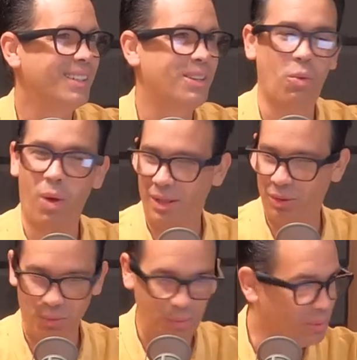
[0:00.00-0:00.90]
pesos.
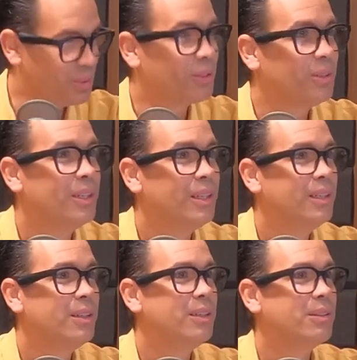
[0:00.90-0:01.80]
Cuando mucho. Y una
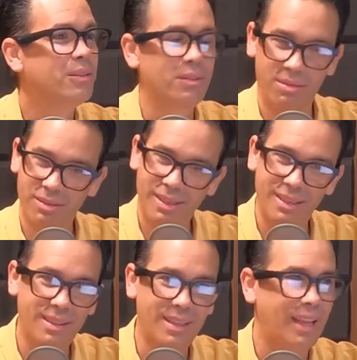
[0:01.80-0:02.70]
torta.
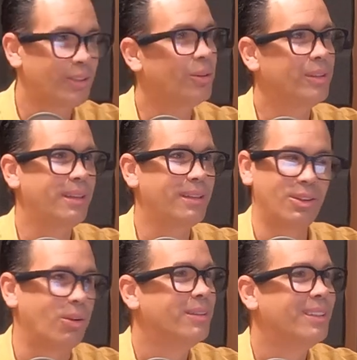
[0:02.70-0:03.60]
La torta,
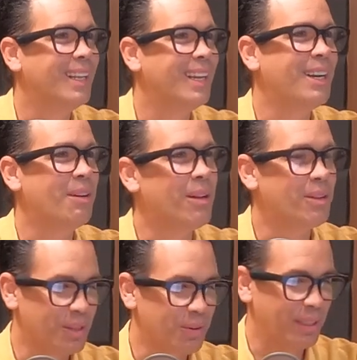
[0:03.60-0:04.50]
no. denle nada más
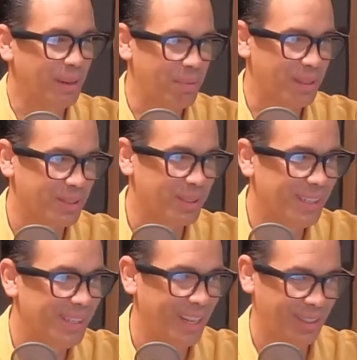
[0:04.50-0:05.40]
los 50 pesos.
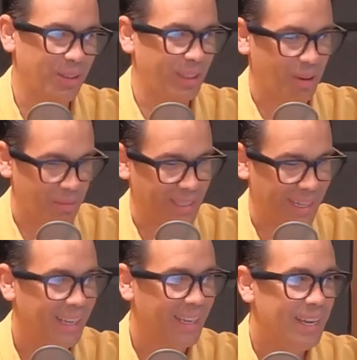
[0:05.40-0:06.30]
La torta,
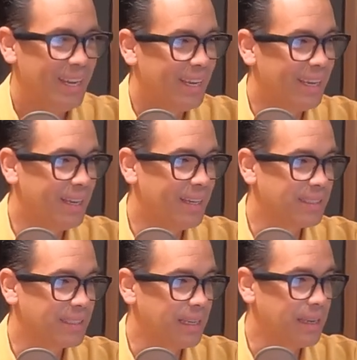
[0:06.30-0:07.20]
será?
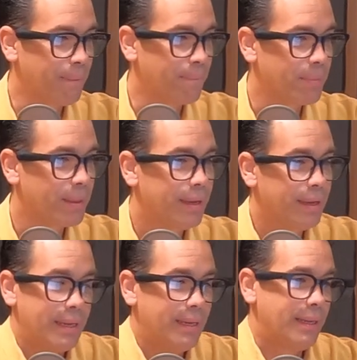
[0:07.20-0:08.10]
Este.
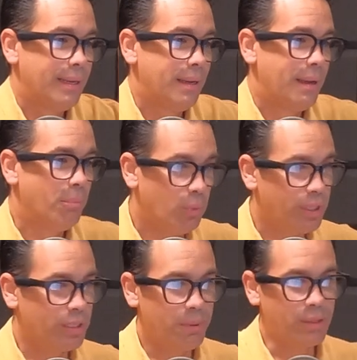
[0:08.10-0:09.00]

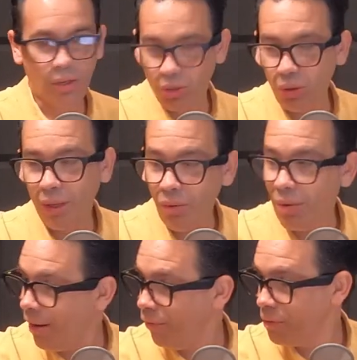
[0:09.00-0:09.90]
Muchas personas. Yo tengo
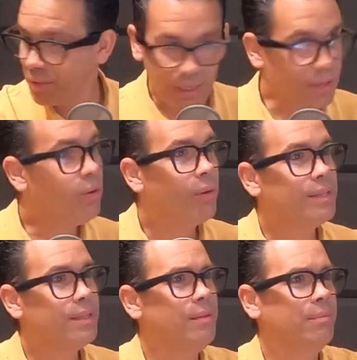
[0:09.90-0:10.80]
un iPhone
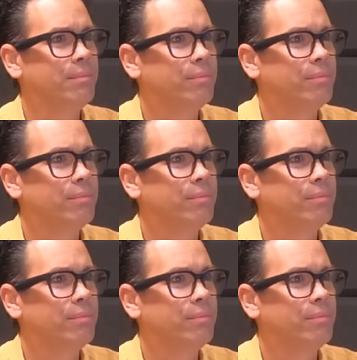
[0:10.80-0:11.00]
5S